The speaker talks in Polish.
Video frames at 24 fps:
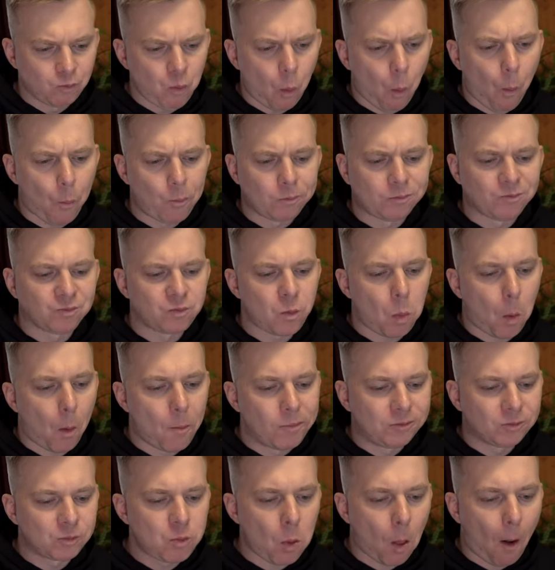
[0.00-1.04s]
Hmm.
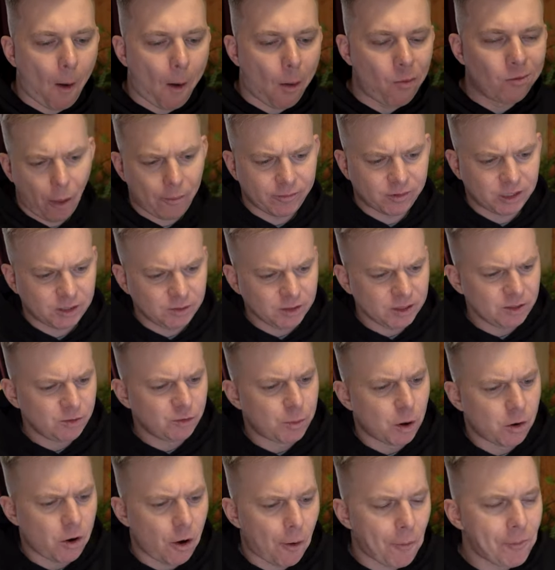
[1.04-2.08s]
Całkiem
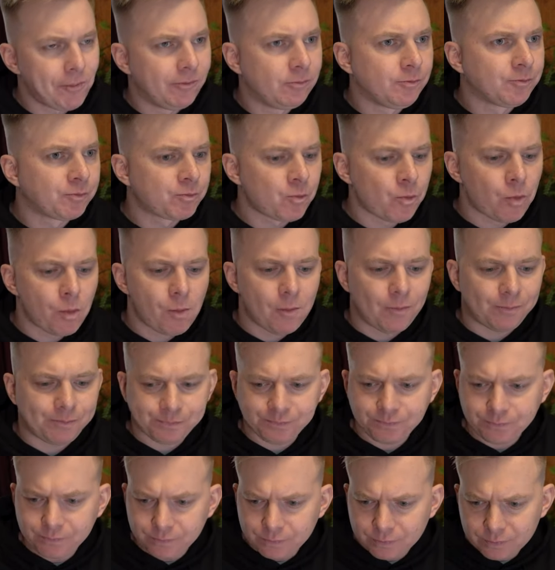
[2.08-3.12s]
spoko.
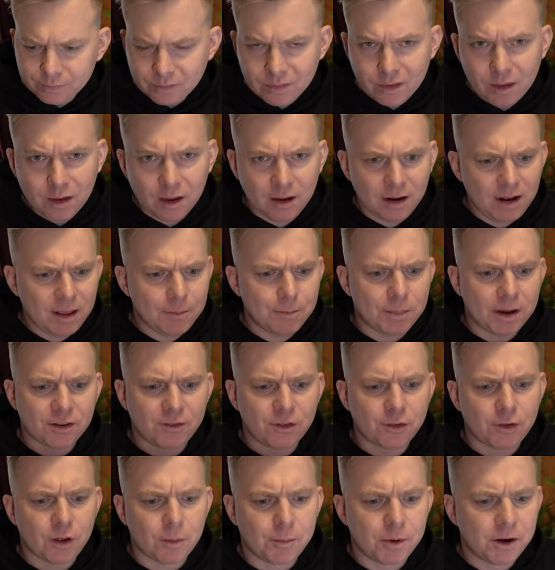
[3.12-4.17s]
Chleb
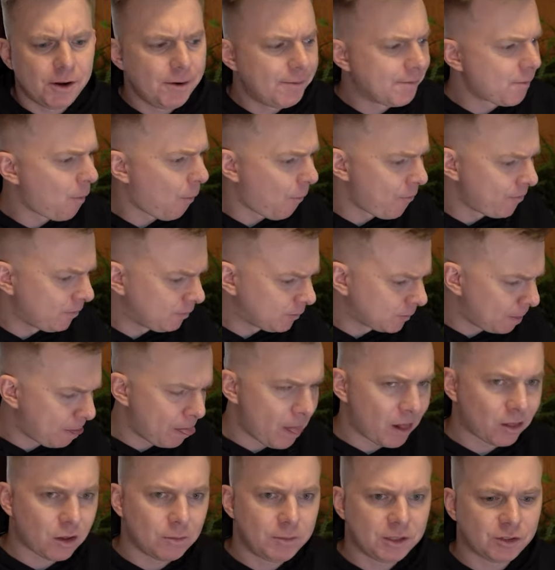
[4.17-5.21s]
bardzo dobry.
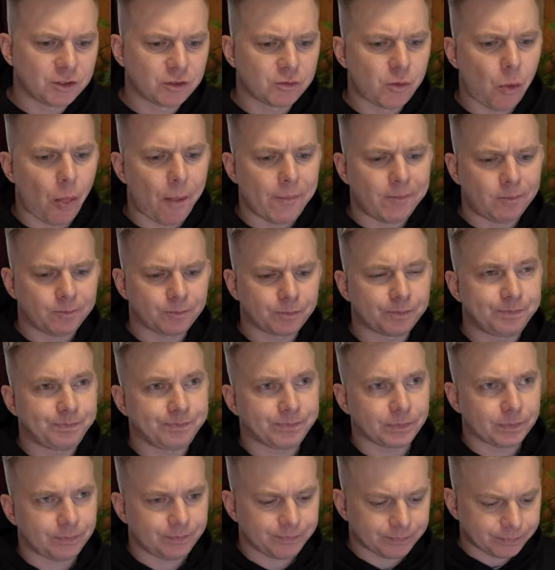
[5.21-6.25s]
Natomiast
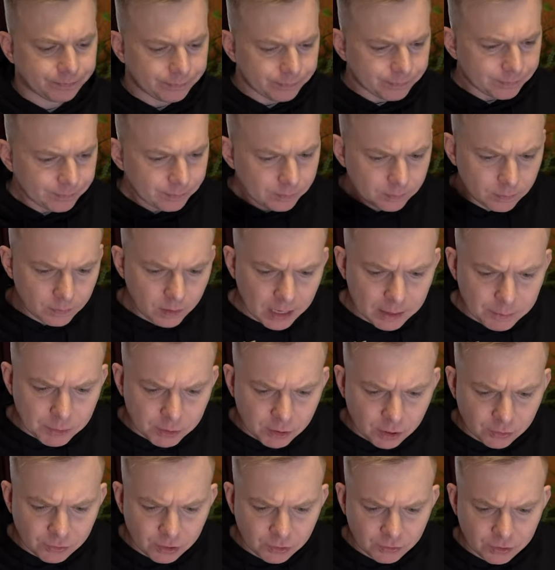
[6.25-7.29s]
jakby
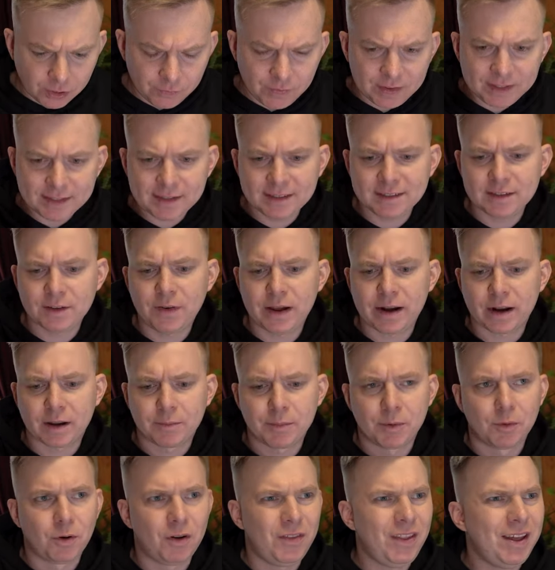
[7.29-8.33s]
troszeczkę więcej skwarek
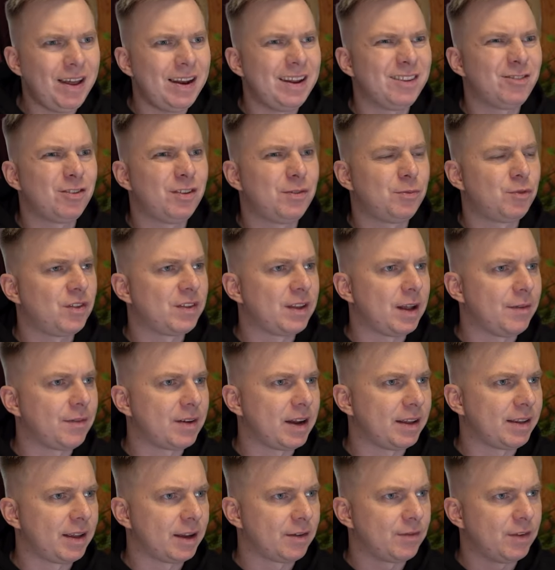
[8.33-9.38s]
było, no ale to jest
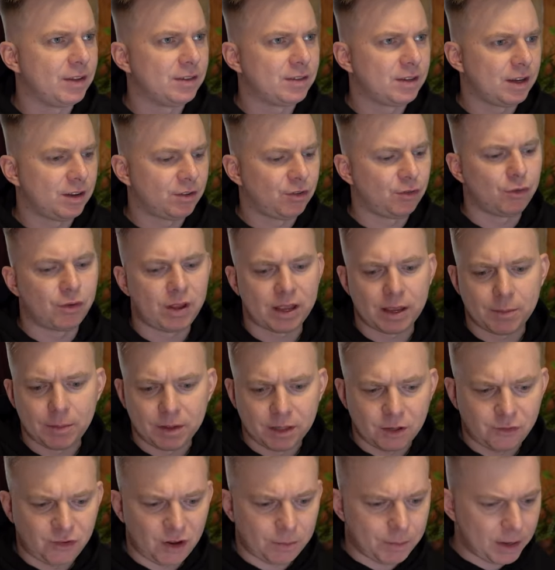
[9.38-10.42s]
przystawka, tak więc ja się tutaj nie
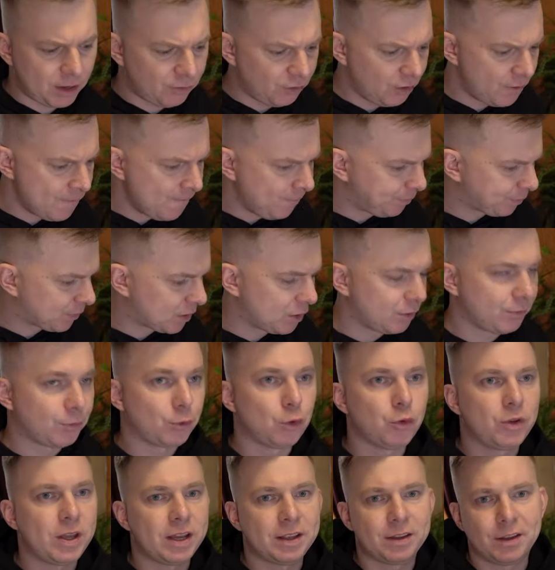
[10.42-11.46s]
będę czepiać. I
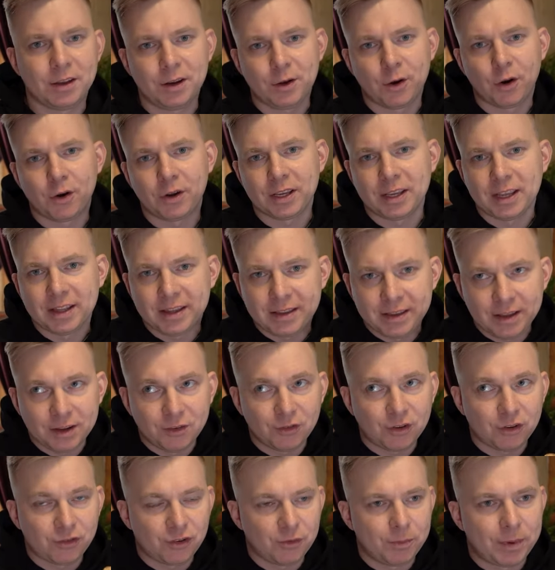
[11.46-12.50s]
tutaj tylko jednej
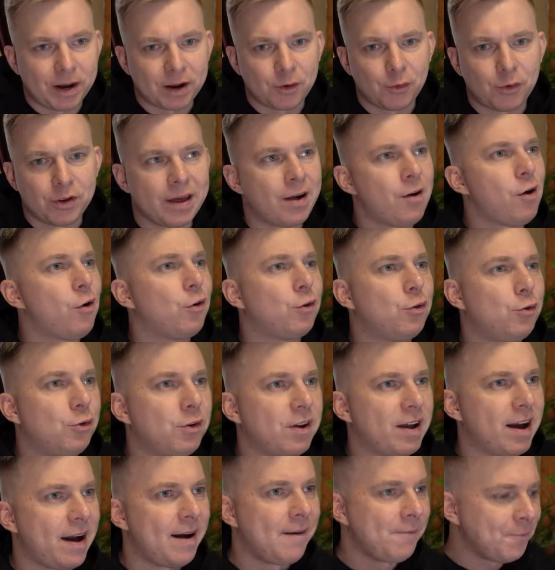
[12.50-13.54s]
rzeczy brakuje,
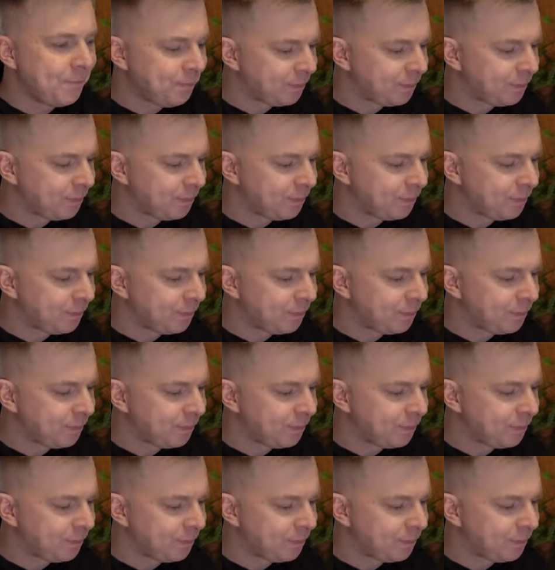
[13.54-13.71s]
ogórka.